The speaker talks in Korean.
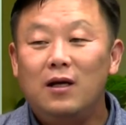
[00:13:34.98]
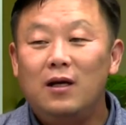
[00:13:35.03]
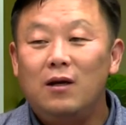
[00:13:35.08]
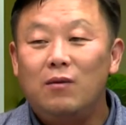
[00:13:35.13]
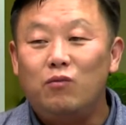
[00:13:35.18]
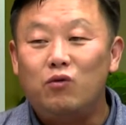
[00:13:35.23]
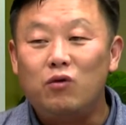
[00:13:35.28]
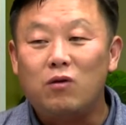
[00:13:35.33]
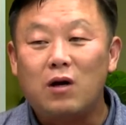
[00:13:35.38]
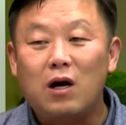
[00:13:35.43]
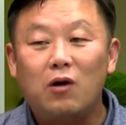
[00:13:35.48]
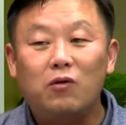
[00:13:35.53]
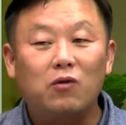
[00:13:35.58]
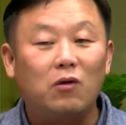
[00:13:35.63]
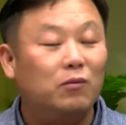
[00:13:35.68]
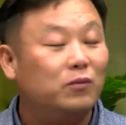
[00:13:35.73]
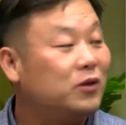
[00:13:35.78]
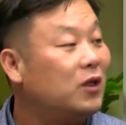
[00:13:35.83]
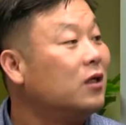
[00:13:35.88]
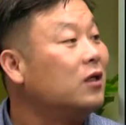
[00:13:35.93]
물가도
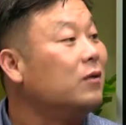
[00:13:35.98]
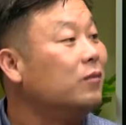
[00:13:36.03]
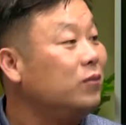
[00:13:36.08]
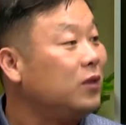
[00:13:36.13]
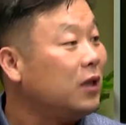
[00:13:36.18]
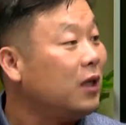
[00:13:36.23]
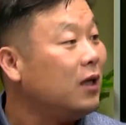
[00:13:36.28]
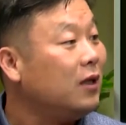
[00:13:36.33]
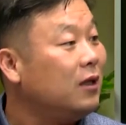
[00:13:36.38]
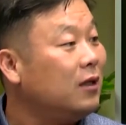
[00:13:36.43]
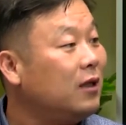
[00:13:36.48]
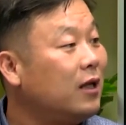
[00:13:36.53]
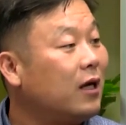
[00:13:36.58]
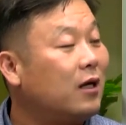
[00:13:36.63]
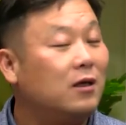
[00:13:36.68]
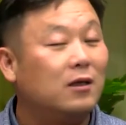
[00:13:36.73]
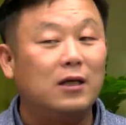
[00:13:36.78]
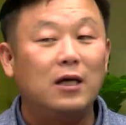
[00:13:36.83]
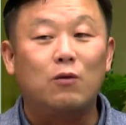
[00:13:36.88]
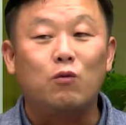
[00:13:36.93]
엄청 급등했는데
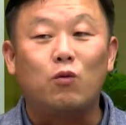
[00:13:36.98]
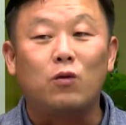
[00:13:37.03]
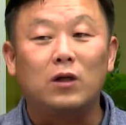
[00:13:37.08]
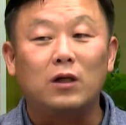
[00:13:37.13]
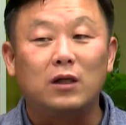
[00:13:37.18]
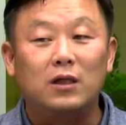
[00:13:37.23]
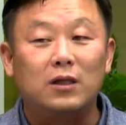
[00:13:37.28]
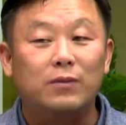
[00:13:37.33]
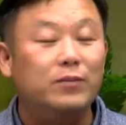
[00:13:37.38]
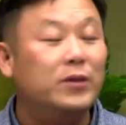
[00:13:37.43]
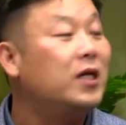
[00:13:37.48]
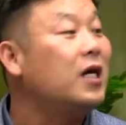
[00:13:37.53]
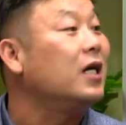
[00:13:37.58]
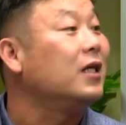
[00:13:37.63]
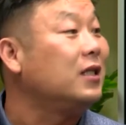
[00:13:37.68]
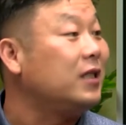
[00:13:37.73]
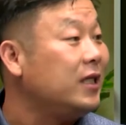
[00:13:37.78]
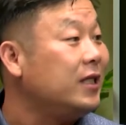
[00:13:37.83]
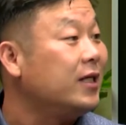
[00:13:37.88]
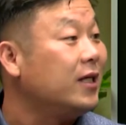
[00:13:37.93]
거기에
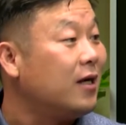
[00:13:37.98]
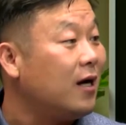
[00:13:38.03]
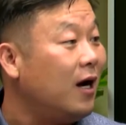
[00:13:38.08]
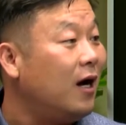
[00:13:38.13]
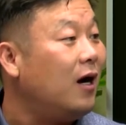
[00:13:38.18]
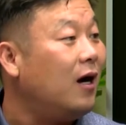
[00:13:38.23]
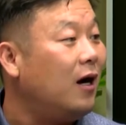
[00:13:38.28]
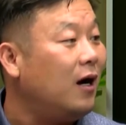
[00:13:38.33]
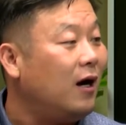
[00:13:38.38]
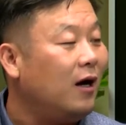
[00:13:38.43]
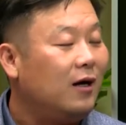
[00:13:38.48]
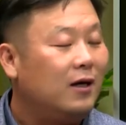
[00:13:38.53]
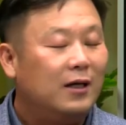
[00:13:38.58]
금리까지 뛰니까